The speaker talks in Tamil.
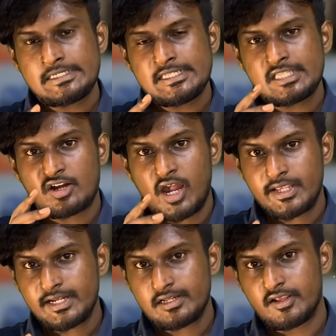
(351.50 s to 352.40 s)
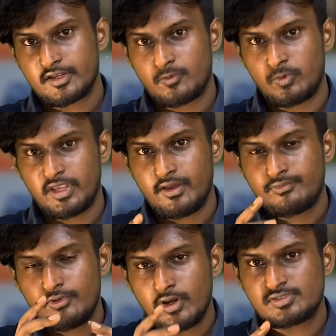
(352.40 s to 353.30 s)
இந்த ராக்கெட்டில் இருக்கக்கூடிய
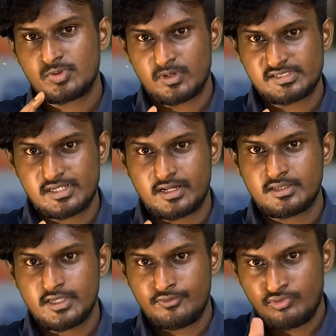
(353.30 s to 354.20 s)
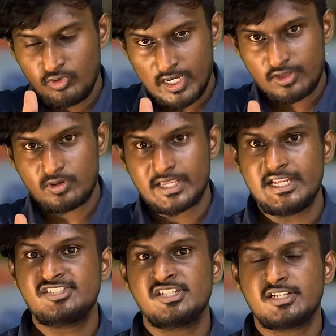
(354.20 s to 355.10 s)
ஃபியூயல் ஸ்டோரேஜிலேருந்து ஃபியூயல் அதோட
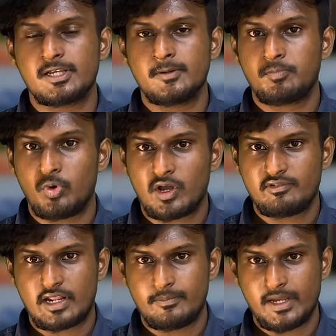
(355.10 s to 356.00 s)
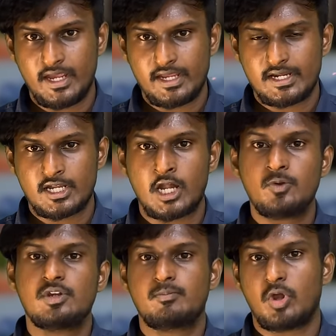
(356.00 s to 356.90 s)
என்ஜினுக்கு போக விடாமல்
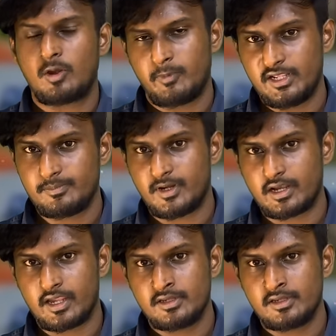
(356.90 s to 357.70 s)
நடுவில் பிளாக் பண்ணியிருப்பாங்க